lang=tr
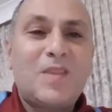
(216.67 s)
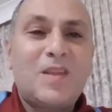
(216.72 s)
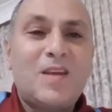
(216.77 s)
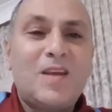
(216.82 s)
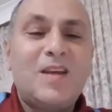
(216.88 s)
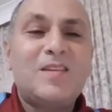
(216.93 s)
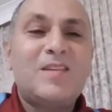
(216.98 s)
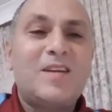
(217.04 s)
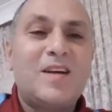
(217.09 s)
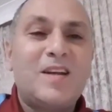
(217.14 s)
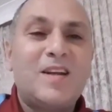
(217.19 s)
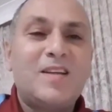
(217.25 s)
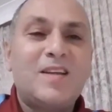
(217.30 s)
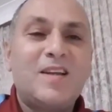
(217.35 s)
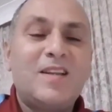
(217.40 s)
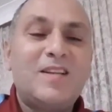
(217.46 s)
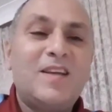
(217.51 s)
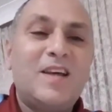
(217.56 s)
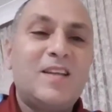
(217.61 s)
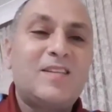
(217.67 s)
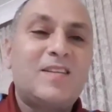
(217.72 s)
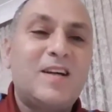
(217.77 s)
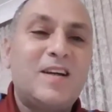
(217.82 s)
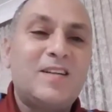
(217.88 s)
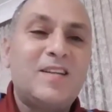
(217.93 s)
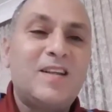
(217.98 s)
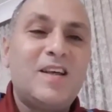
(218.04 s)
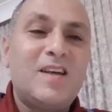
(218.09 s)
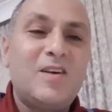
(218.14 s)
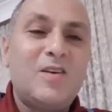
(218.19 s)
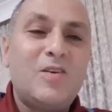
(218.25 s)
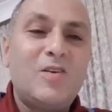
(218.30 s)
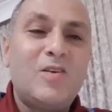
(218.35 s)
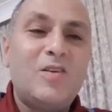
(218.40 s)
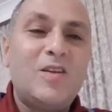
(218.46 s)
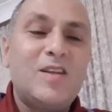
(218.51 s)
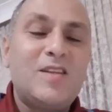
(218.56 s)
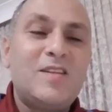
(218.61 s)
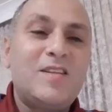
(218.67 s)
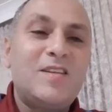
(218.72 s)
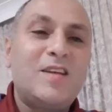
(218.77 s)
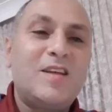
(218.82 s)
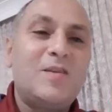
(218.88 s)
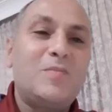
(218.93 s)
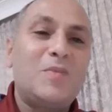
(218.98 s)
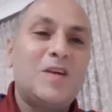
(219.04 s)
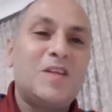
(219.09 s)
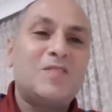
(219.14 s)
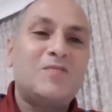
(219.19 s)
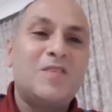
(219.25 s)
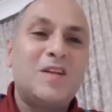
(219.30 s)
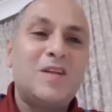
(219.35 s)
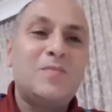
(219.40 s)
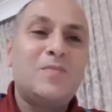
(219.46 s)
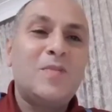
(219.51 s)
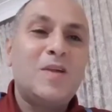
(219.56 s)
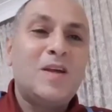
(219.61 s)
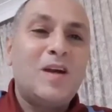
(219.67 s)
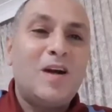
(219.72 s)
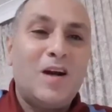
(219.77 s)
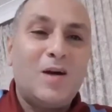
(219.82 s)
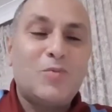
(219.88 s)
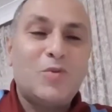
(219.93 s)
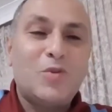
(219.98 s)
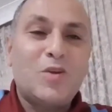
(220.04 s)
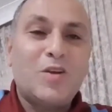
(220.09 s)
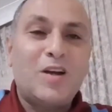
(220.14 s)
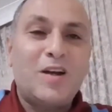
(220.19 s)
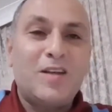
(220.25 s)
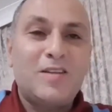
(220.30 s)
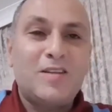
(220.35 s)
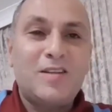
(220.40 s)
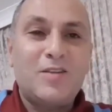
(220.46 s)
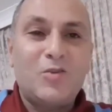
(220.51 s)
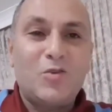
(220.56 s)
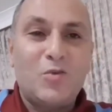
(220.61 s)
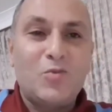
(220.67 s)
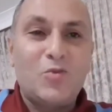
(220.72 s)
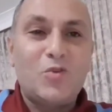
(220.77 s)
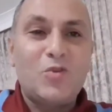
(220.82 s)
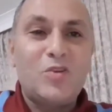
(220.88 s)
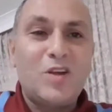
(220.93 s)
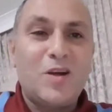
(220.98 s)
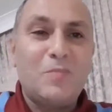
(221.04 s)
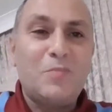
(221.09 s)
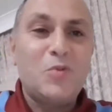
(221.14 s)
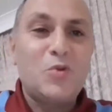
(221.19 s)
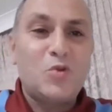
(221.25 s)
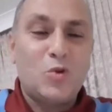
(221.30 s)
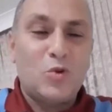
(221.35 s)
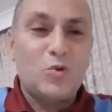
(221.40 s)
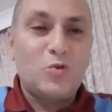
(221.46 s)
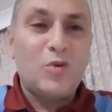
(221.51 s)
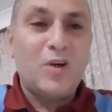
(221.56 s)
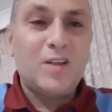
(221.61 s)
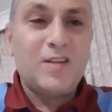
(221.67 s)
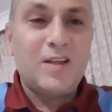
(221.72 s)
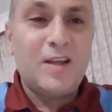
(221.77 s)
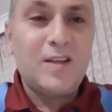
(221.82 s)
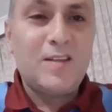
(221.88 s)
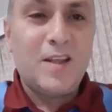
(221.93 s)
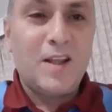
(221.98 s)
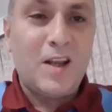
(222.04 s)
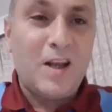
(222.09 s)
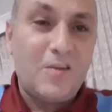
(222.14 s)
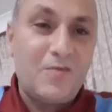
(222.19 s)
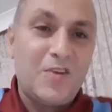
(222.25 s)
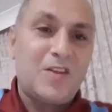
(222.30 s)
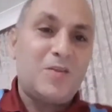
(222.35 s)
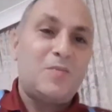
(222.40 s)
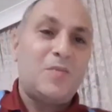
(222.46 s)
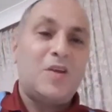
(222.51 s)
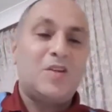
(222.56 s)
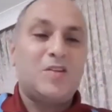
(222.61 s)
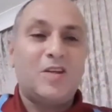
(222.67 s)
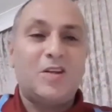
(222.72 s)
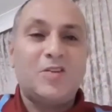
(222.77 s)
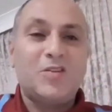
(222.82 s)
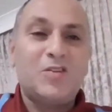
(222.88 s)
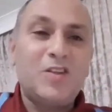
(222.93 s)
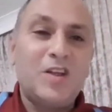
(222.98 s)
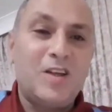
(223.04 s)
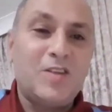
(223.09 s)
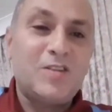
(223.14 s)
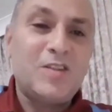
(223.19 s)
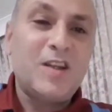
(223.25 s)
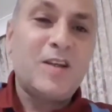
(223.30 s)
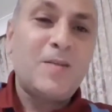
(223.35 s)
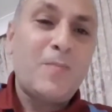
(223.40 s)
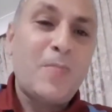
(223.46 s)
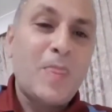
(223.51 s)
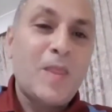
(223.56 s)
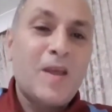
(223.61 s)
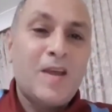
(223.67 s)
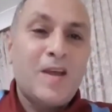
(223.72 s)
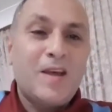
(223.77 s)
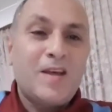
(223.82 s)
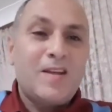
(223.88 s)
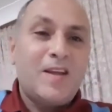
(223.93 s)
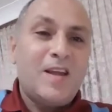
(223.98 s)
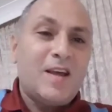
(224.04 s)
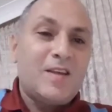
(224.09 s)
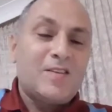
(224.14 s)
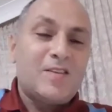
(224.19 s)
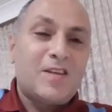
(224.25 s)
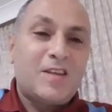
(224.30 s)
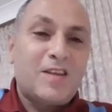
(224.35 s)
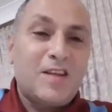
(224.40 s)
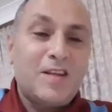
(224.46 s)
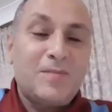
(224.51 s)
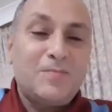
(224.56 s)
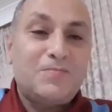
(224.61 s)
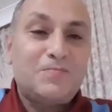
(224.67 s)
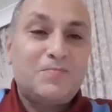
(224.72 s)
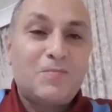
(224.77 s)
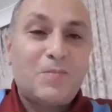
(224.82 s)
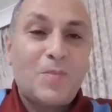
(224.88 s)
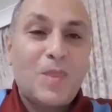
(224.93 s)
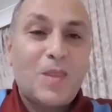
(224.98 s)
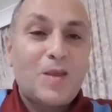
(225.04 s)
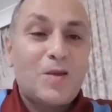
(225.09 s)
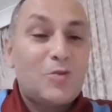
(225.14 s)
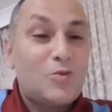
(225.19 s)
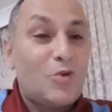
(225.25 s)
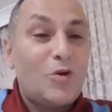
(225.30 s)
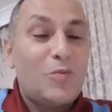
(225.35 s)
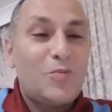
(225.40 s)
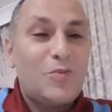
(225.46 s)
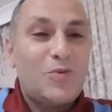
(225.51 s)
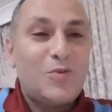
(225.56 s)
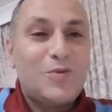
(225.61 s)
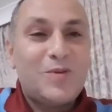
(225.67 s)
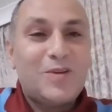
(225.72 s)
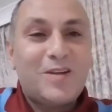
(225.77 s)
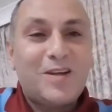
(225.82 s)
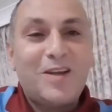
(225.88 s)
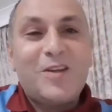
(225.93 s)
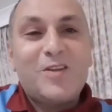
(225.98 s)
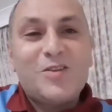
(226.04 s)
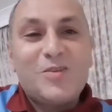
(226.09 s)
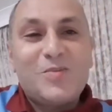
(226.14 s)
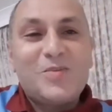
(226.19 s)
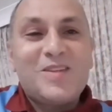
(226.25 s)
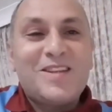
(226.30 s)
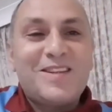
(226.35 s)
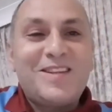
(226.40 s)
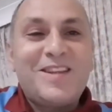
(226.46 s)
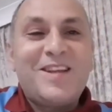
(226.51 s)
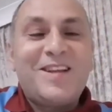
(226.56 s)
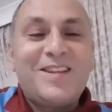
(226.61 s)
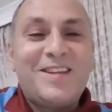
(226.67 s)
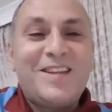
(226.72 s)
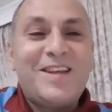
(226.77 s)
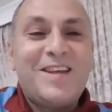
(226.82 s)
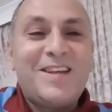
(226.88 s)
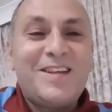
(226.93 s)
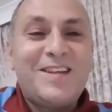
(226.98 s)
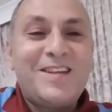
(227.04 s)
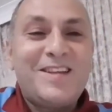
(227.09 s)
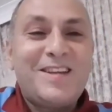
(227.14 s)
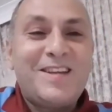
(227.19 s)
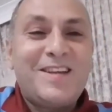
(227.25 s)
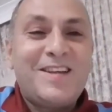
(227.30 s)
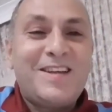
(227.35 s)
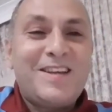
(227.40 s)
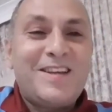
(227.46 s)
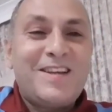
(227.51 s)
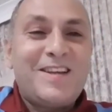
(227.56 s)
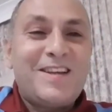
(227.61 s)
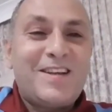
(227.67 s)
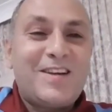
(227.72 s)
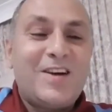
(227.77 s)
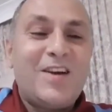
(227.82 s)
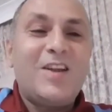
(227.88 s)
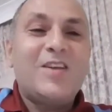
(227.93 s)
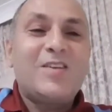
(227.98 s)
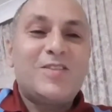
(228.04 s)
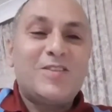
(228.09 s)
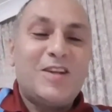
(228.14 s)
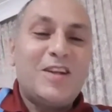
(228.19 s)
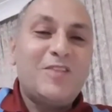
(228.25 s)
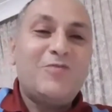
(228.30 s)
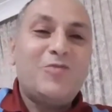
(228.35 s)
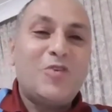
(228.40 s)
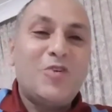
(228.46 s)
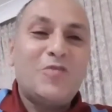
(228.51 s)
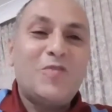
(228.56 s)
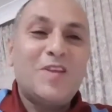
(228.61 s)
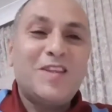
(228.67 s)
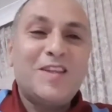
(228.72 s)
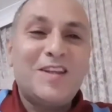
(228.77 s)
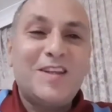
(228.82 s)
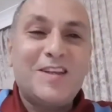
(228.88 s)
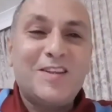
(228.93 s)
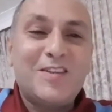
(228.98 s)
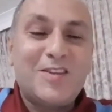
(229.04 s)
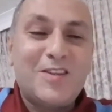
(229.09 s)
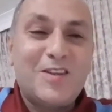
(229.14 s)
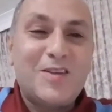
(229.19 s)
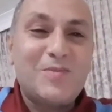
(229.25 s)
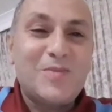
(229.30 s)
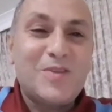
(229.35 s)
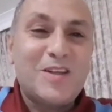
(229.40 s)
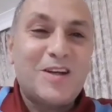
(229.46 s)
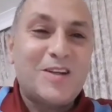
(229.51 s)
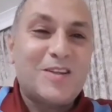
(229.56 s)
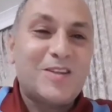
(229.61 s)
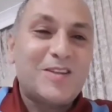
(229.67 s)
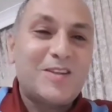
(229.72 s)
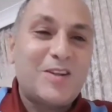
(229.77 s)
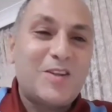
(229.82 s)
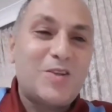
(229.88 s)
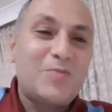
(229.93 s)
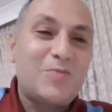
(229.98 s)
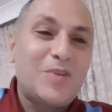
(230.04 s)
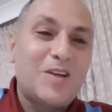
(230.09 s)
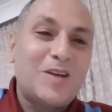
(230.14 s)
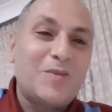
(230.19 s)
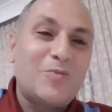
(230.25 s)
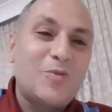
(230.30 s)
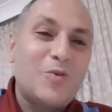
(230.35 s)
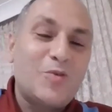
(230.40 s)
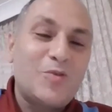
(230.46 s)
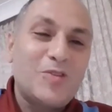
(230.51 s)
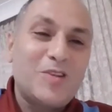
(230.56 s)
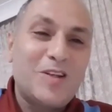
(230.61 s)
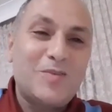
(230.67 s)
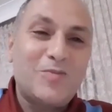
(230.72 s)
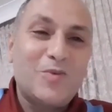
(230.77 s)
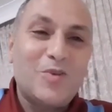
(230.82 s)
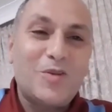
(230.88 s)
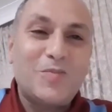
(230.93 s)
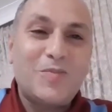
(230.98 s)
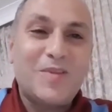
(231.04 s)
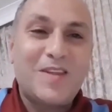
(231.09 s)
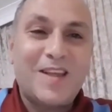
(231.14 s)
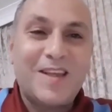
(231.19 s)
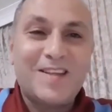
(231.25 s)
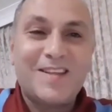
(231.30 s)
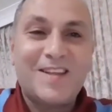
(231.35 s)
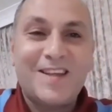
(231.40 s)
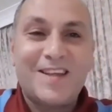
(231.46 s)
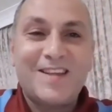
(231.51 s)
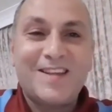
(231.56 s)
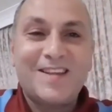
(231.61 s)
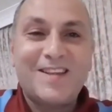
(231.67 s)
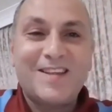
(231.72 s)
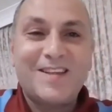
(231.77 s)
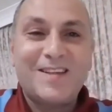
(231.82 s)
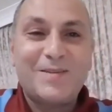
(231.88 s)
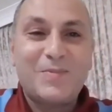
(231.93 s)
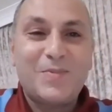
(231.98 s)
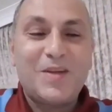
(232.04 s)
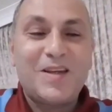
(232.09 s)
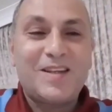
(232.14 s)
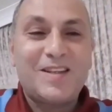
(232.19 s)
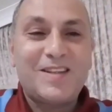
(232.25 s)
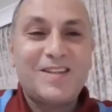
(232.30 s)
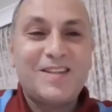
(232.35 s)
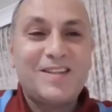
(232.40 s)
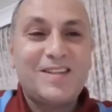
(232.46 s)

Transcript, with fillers: Edgar'a geldi. Edgar da öylesine geri pas verip Abdülkadir Ömür'ün yapmış olduğu hatayı telafi etmeye çalıştı. Ancak ne yazık ki top galecimize değil de Galatasaray'ın forvetine gitti. Kimse artık rakip takımın oyuncularını böyle tek tek e, pek e,